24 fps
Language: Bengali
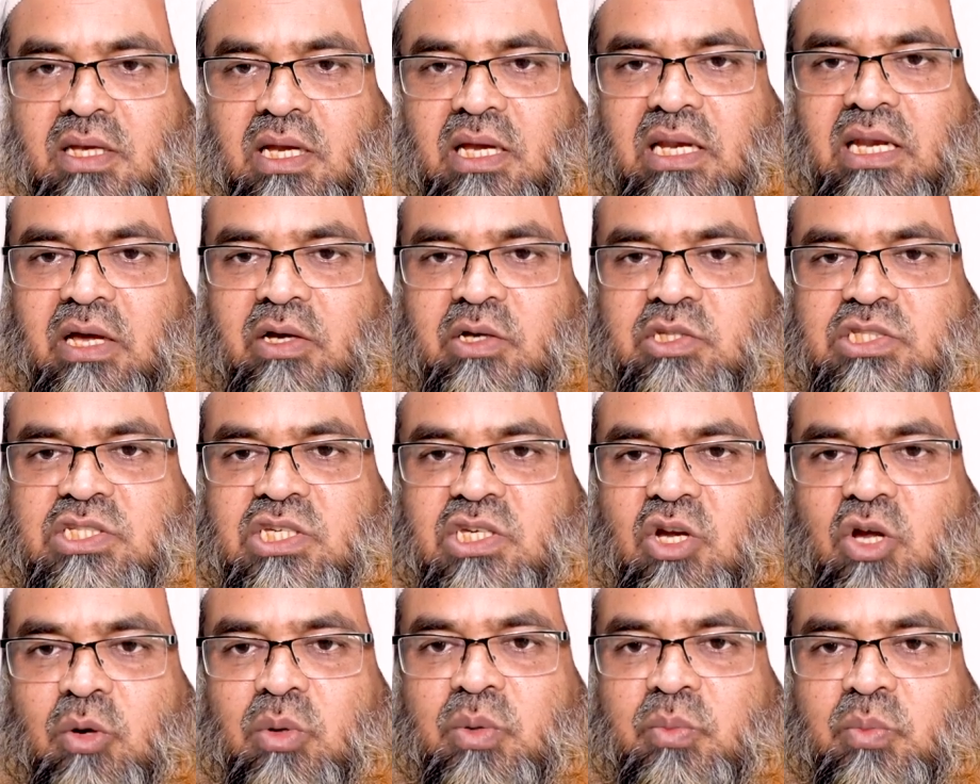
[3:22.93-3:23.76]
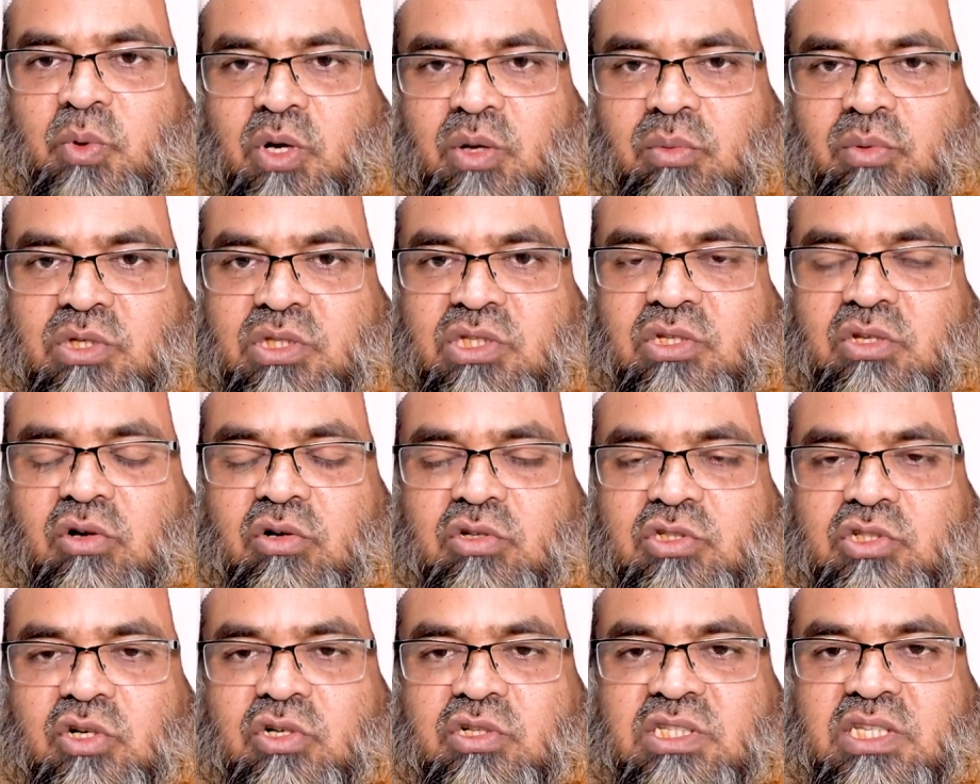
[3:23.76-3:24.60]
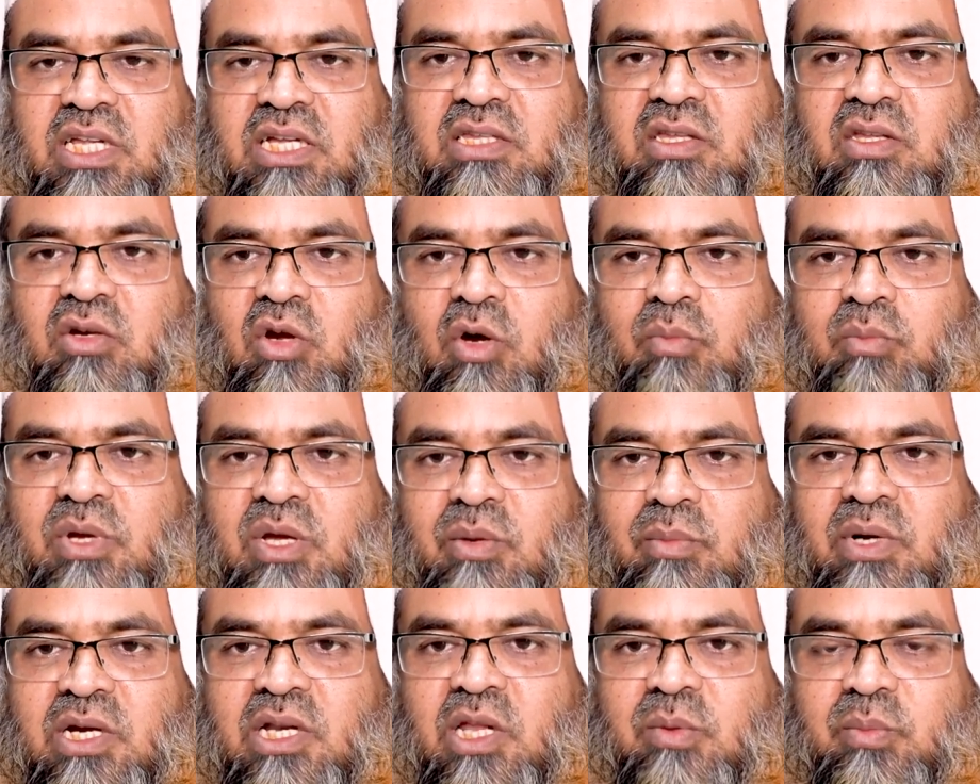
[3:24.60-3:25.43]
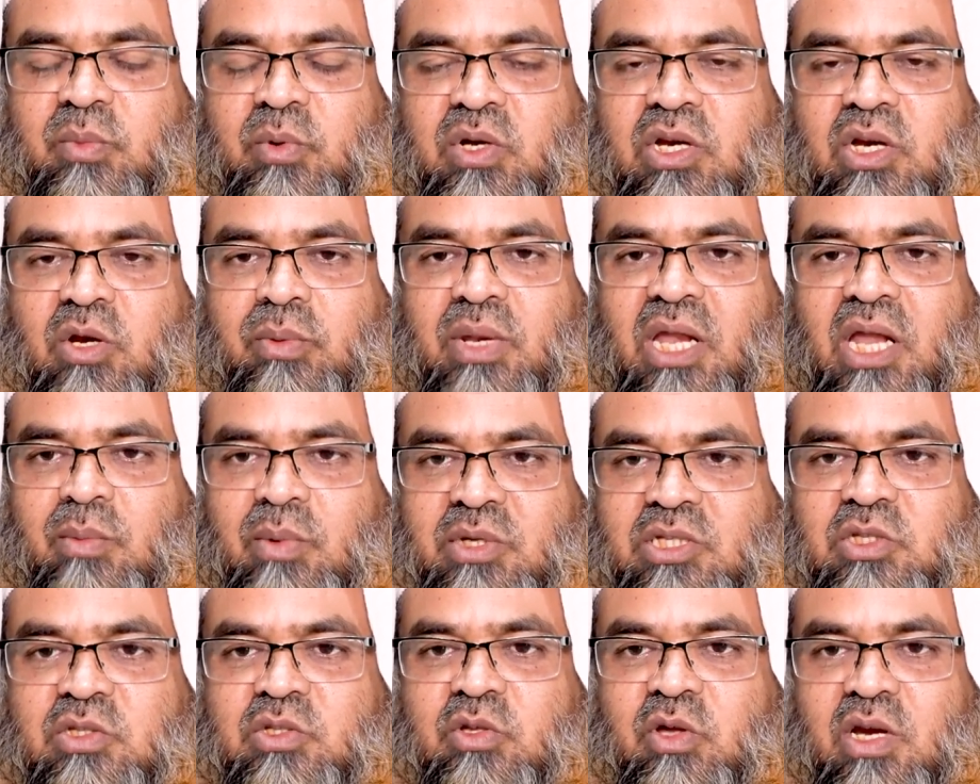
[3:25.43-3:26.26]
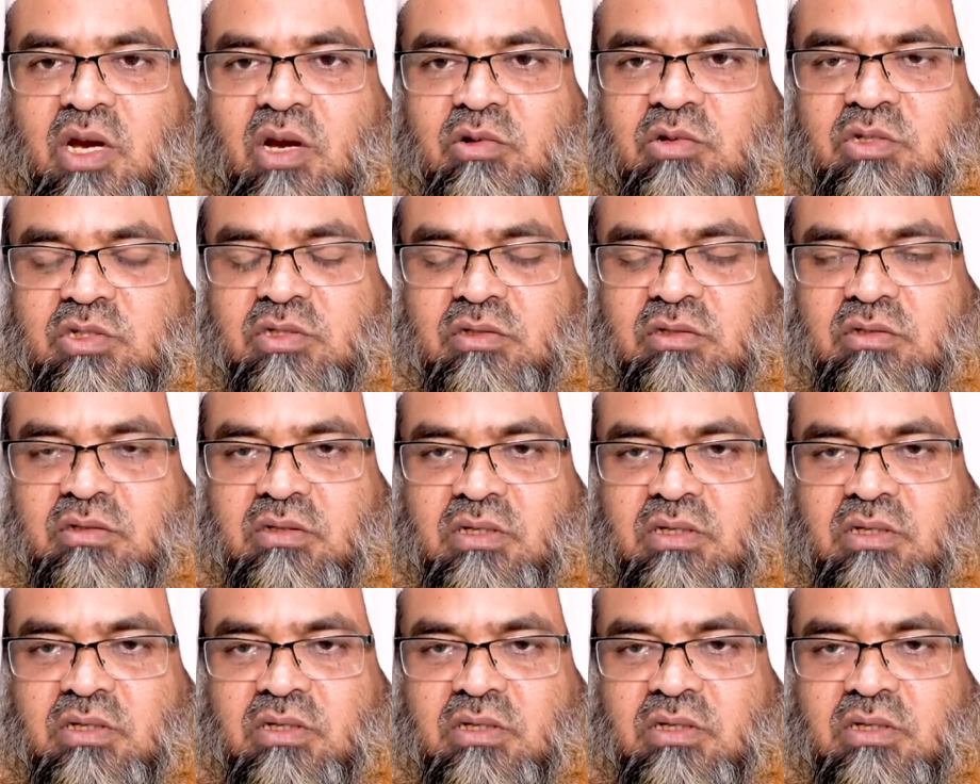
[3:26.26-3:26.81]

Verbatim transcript: ইলা হচ্ছে রবের পরবর্তী অংশ অর্থাৎ রবকে মানার পরে রব আবাদত করার অংশ